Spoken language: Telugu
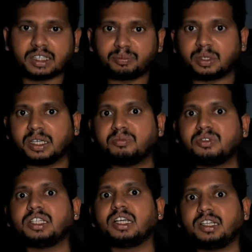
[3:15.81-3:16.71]
ఇంకా బ్లేమ్
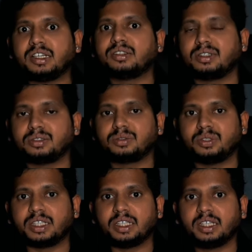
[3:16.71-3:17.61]
చేయాలి అని
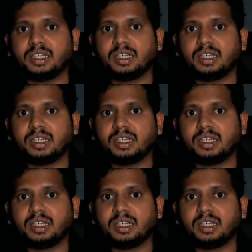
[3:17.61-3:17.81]
తెలుసుకుంటే